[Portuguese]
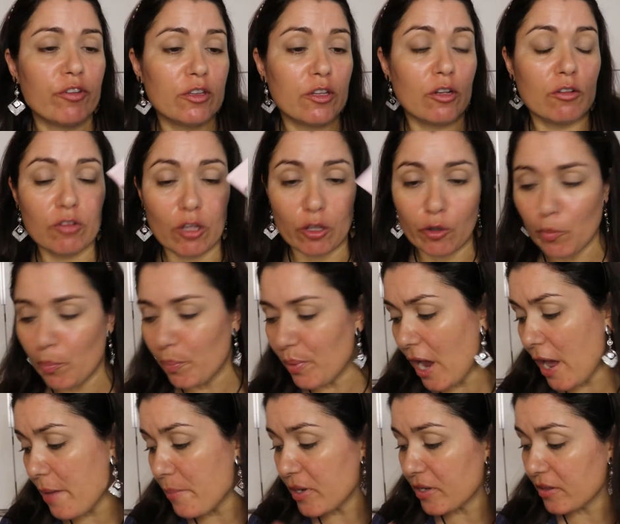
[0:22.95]
Então tenho o
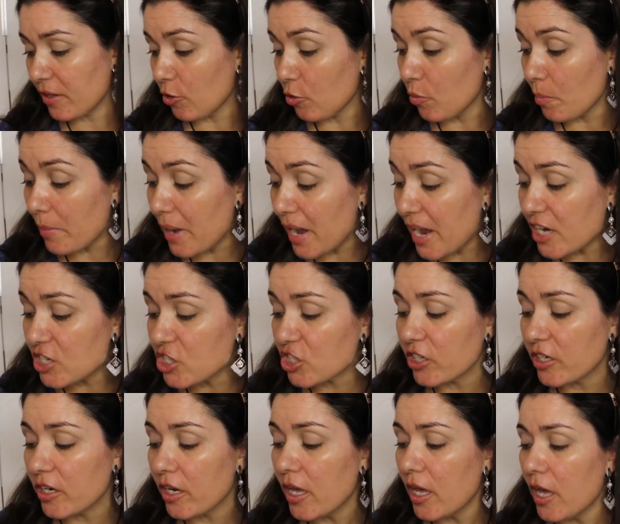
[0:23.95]
primer, tenho
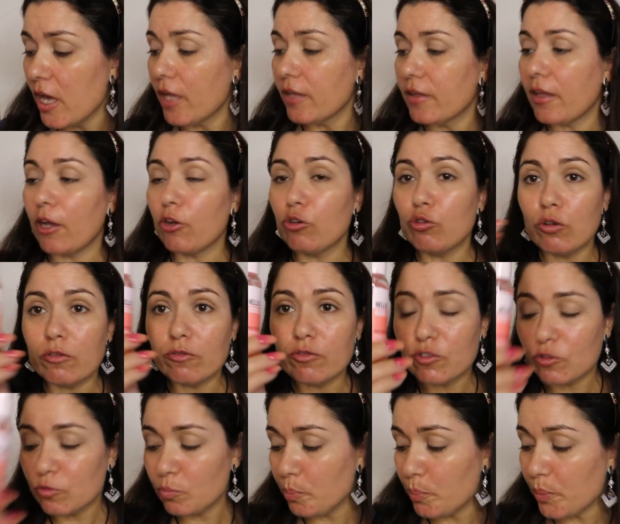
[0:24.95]
máscara, tenho o novo
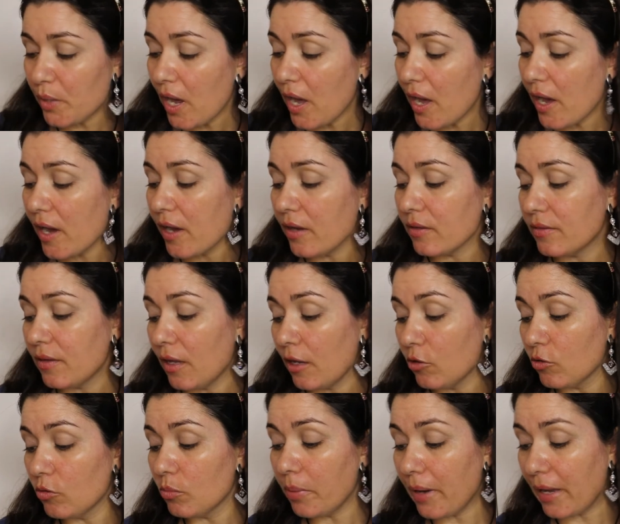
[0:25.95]
spray,
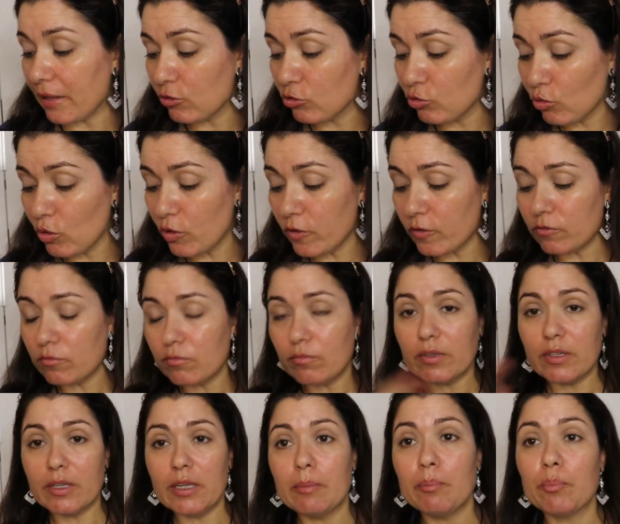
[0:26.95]
tenho o
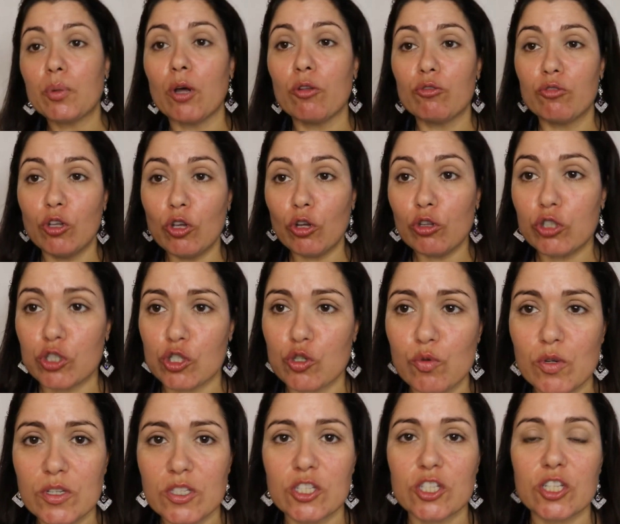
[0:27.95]
batom e pronto. E outras
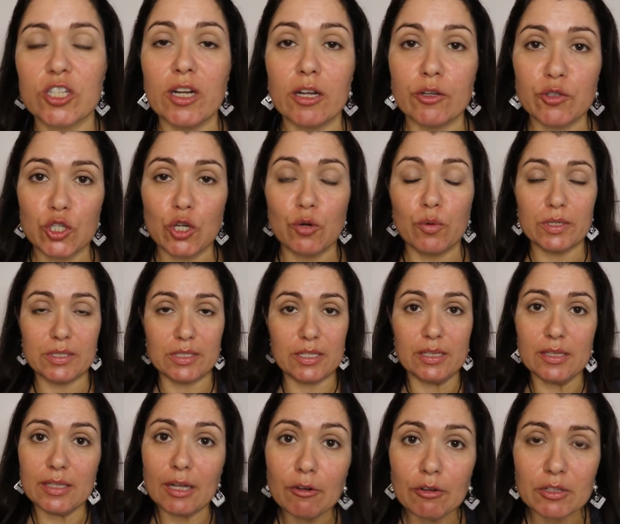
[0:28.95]
coisas que não são
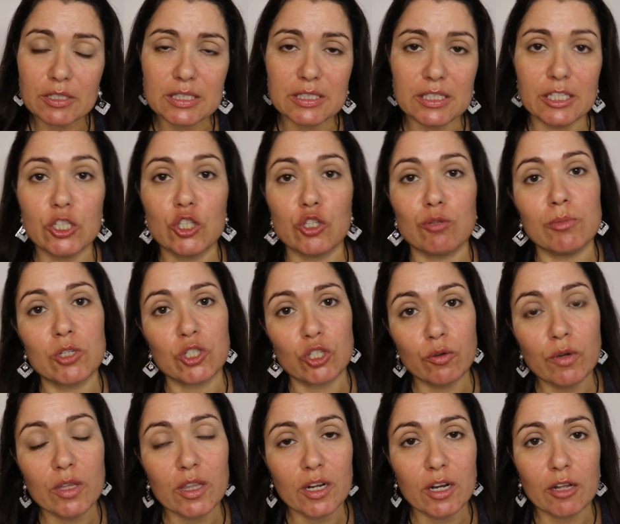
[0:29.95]
assim tão recentes, mas
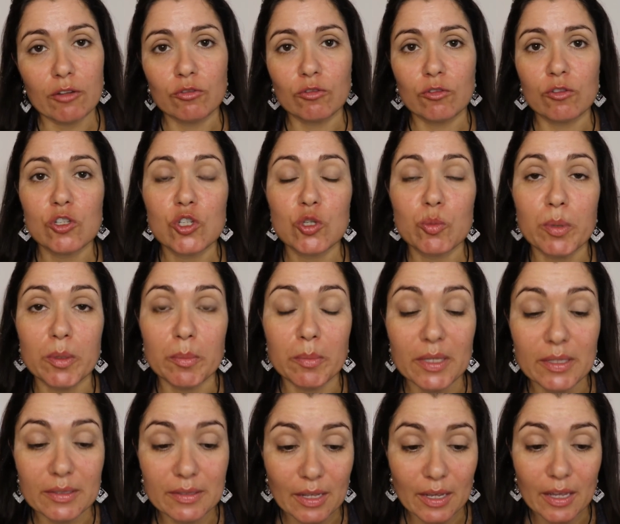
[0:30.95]
que eu ainda não
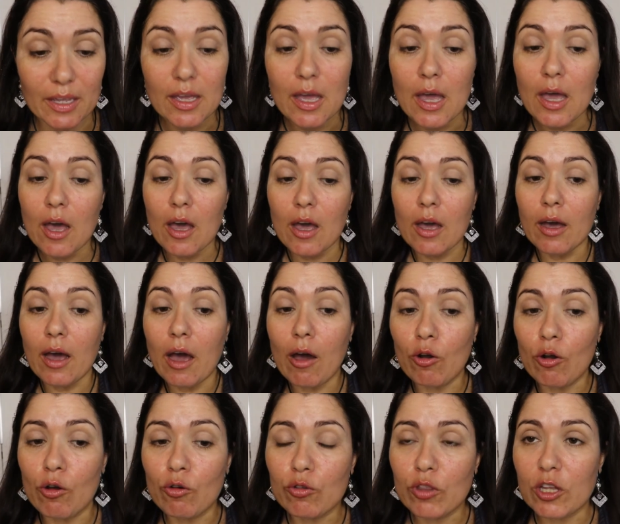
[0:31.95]
experimentei ao
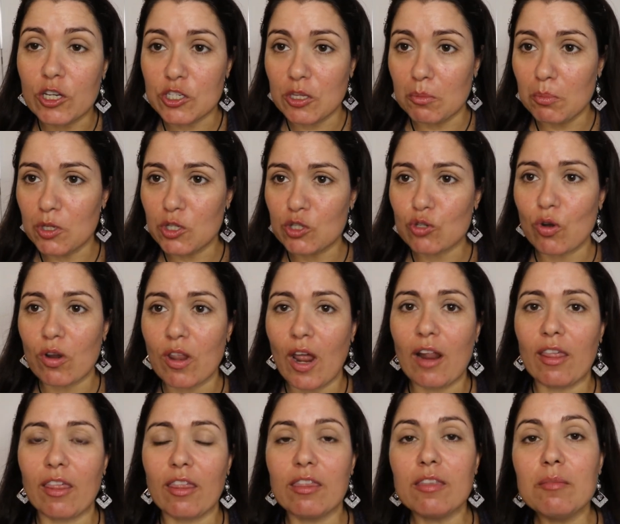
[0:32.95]
longo desta minha
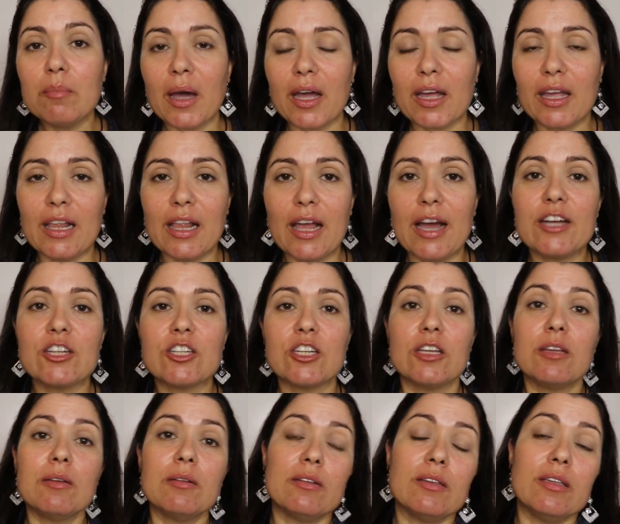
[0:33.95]
jornada de
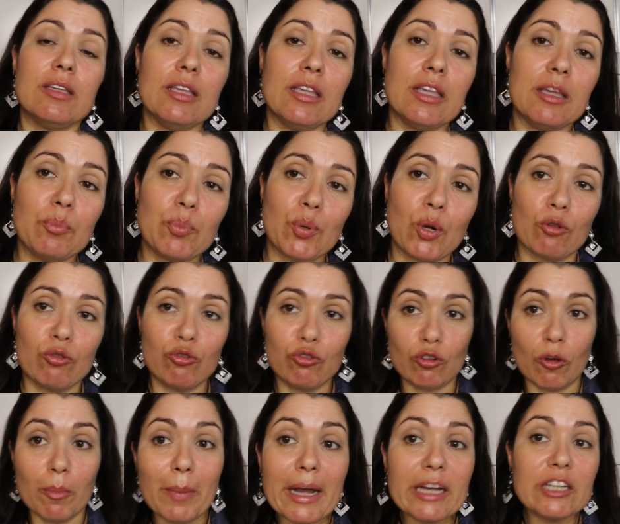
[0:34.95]
maquilhagem e pronto,
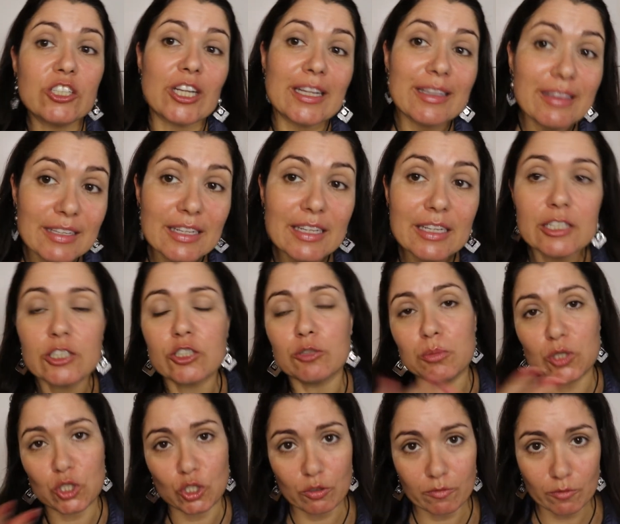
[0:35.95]
são mais antigas,
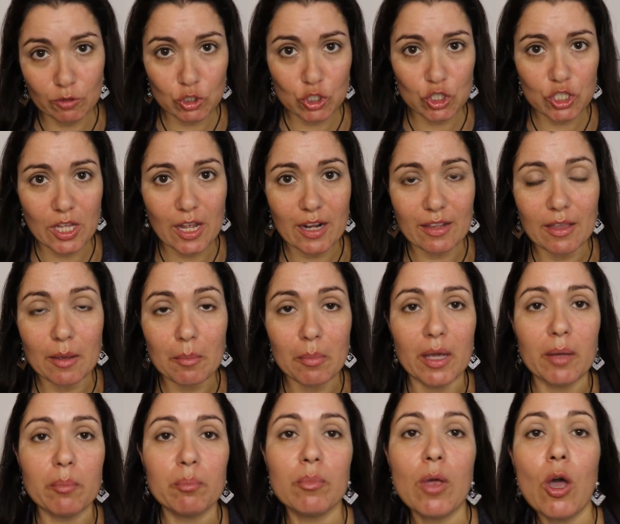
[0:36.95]
mas que eu vou testar também